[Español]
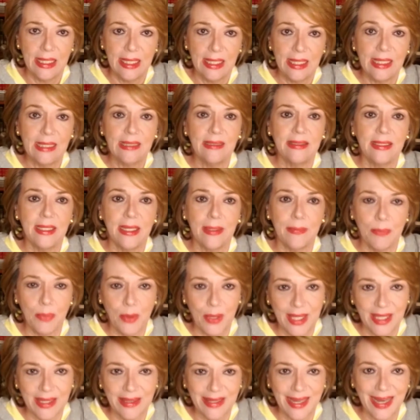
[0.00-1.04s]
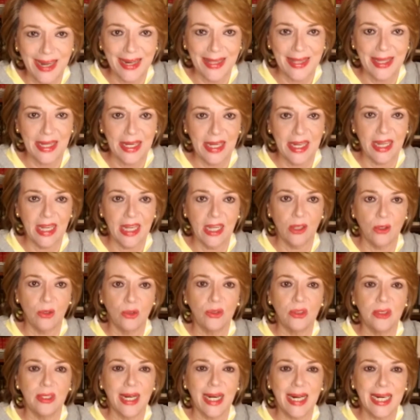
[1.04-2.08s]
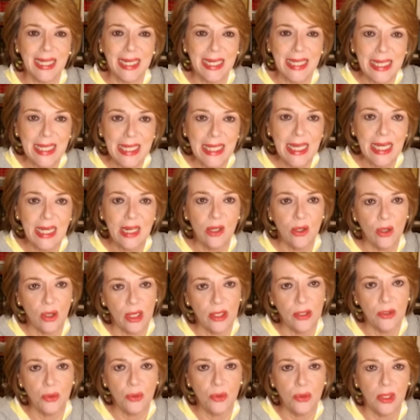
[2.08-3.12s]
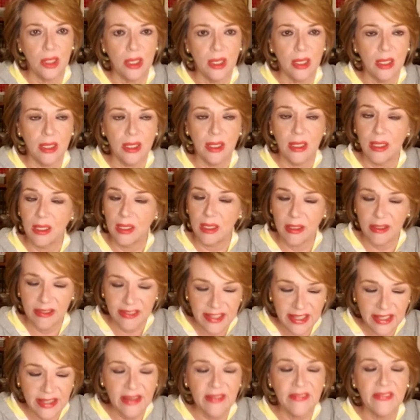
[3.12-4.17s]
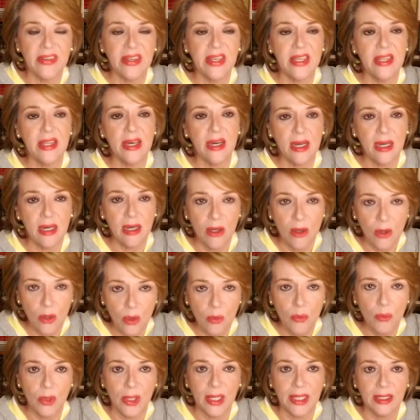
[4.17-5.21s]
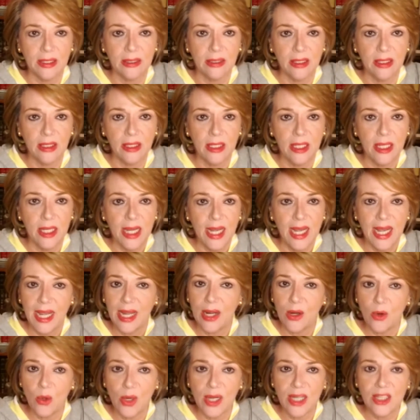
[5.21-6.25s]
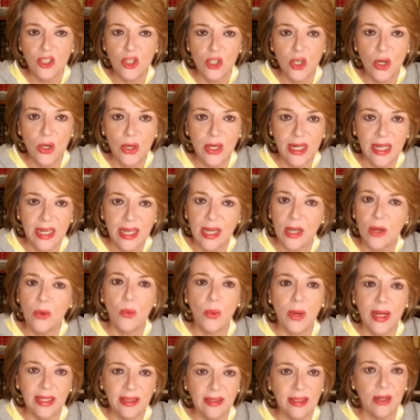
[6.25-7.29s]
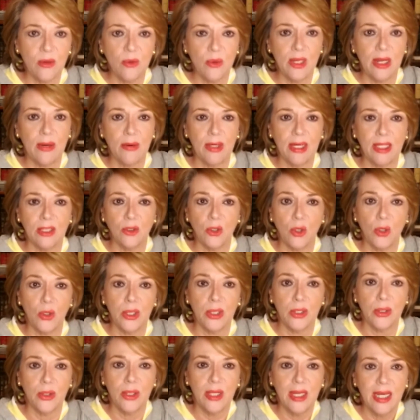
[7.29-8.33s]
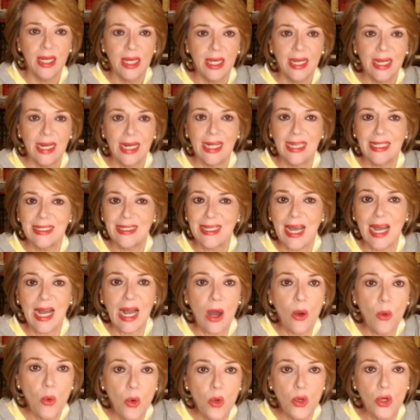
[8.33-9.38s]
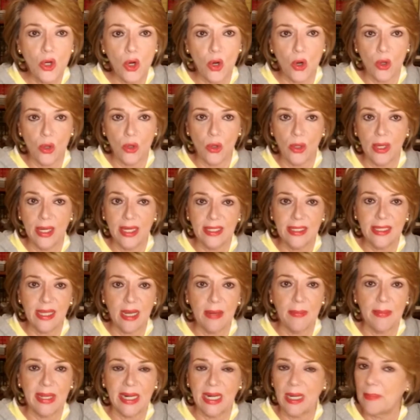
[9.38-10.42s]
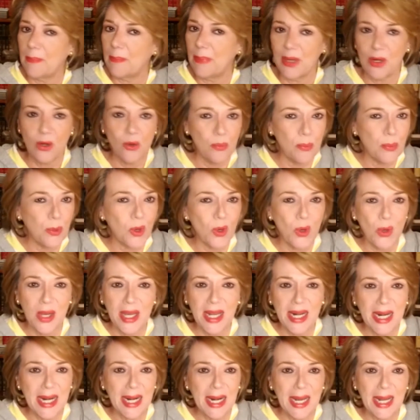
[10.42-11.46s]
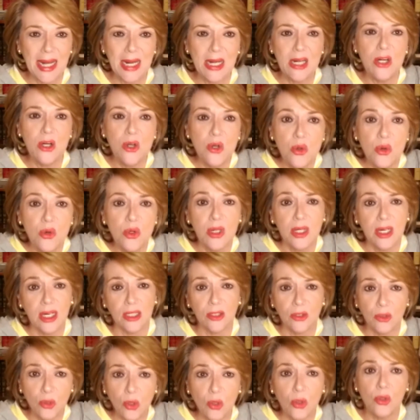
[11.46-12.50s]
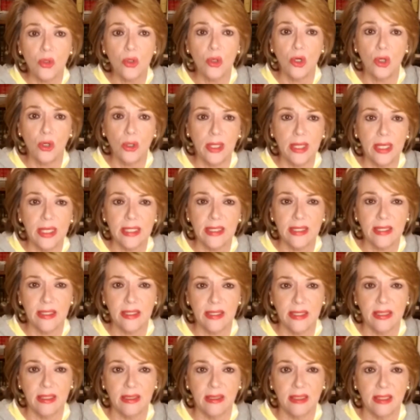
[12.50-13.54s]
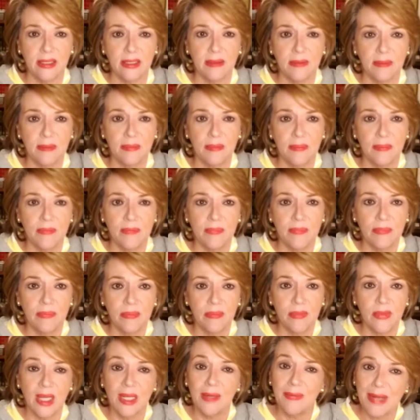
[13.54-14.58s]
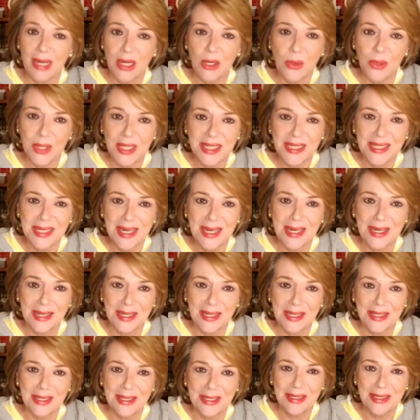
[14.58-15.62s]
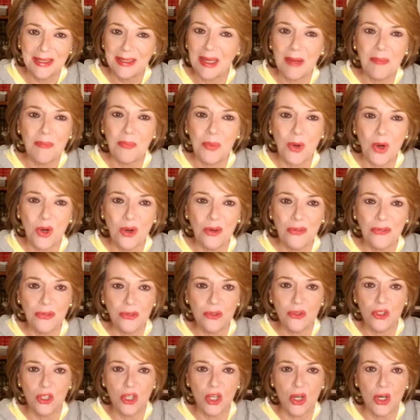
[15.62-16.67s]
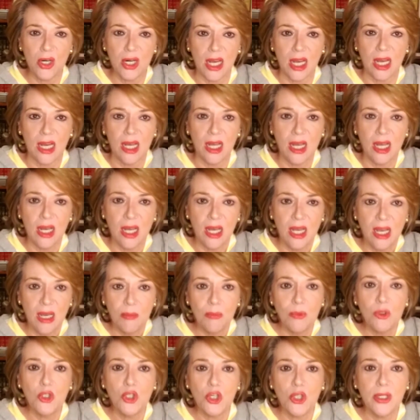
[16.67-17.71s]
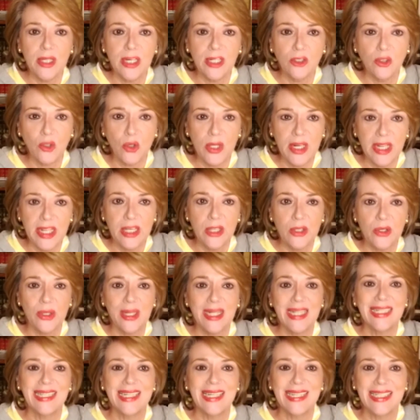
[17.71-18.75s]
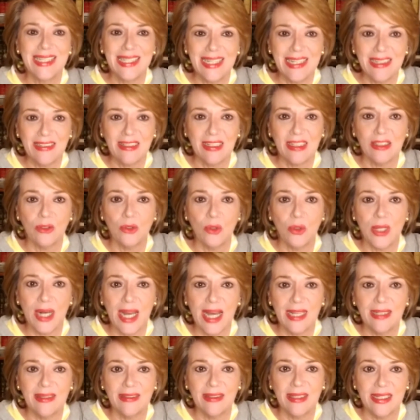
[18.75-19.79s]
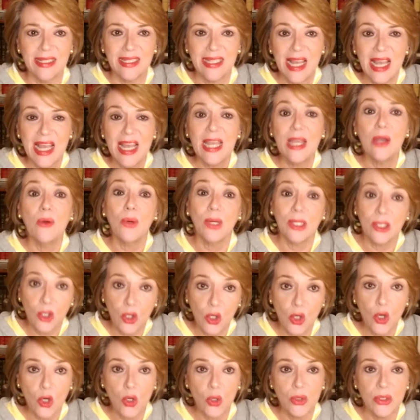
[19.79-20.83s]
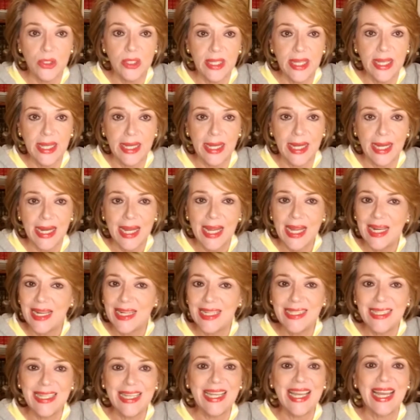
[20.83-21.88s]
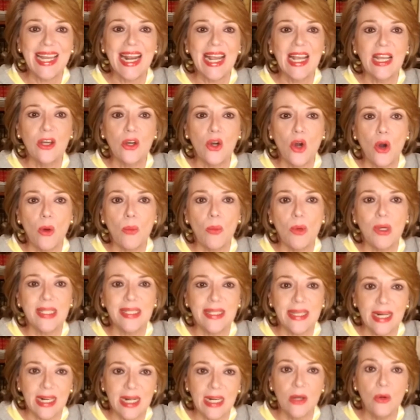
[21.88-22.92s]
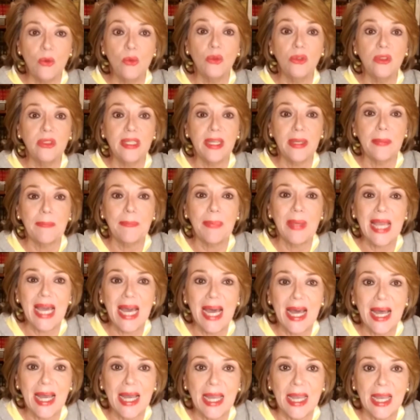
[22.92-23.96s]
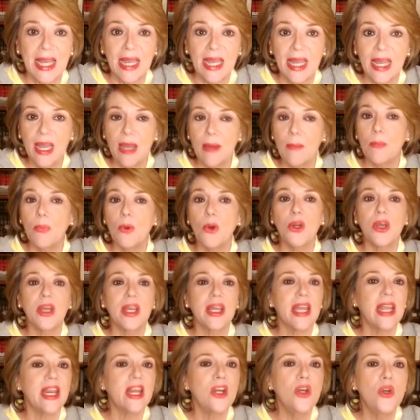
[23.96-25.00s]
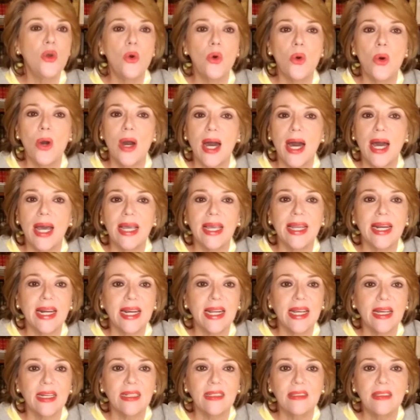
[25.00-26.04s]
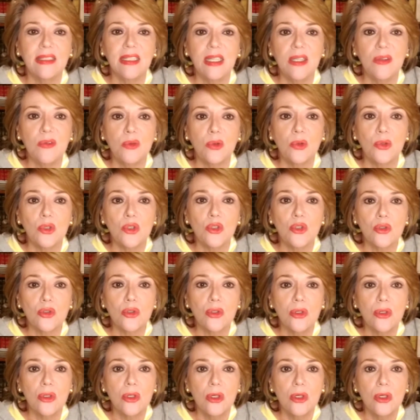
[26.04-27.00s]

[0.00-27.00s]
El tiempo que tardan en encontrar quién los ayude es de vida o muerte. En ocasiones encuentran un laboratorio que les haga uno o dos exámenes, pero por lo general nunca todos los que necesitan el banco de sangre, tampoco funciona. Muchos de estos niños necesitan donantes y cuando los consiguen ni siquiera hay cómo hacerles un tipiaje porque no hay reactivos.